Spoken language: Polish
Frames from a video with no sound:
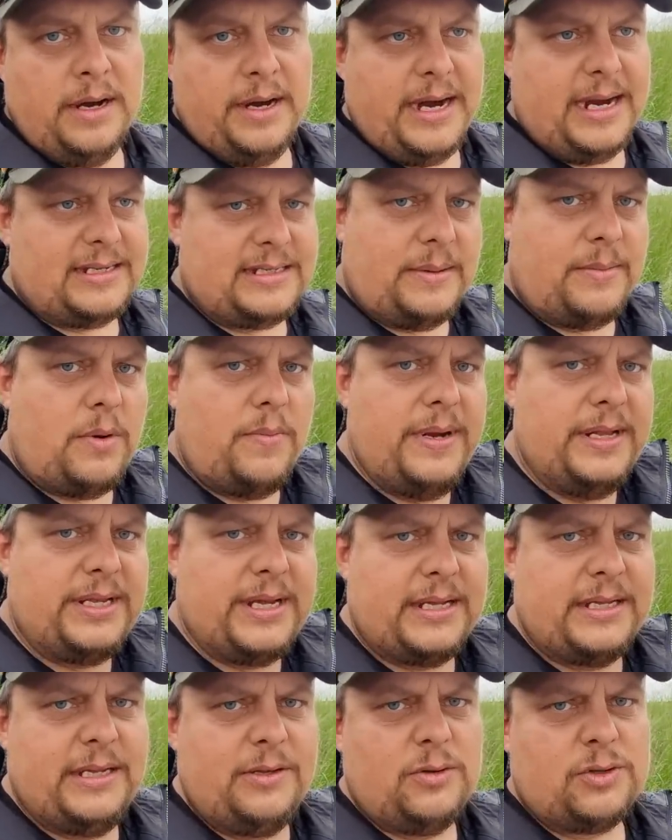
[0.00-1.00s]
Ja za moment
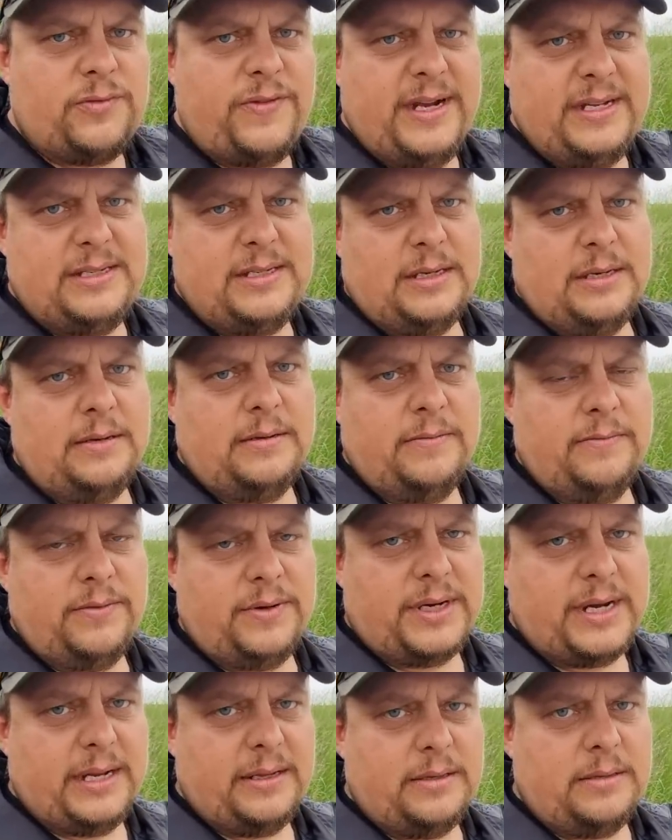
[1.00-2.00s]
jadę do Szwecji w
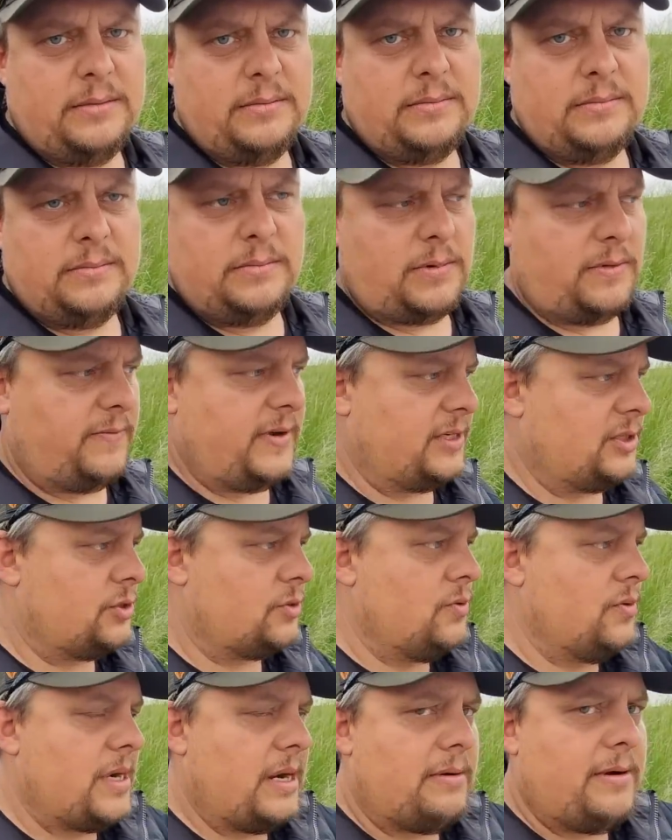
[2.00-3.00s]
weekend. Towarzysz
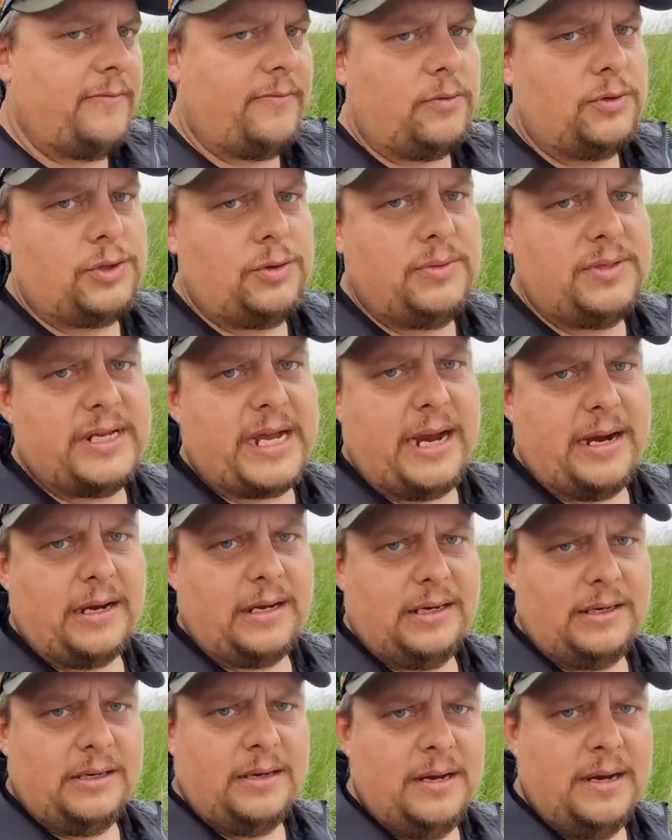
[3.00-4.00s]
Gugała wrócił z
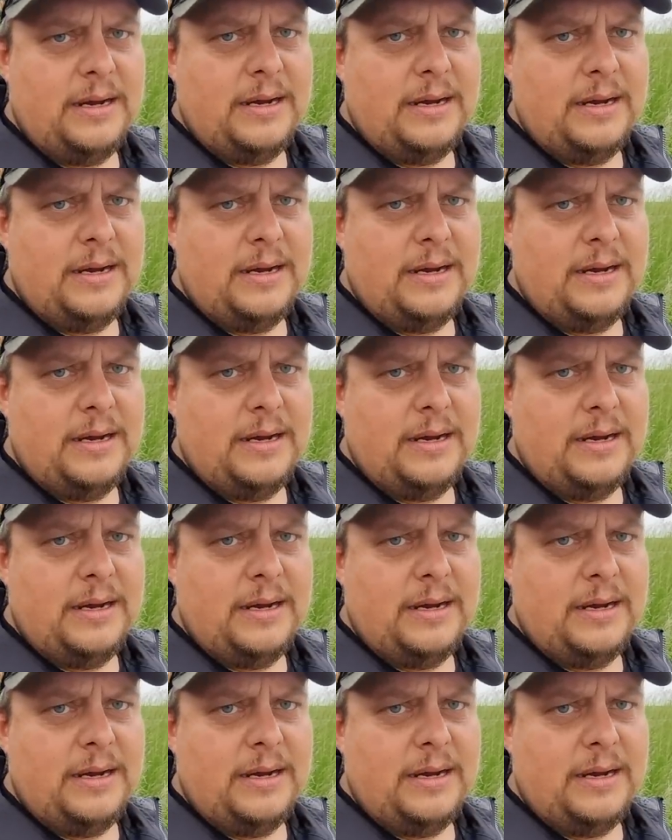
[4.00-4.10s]
Anglii.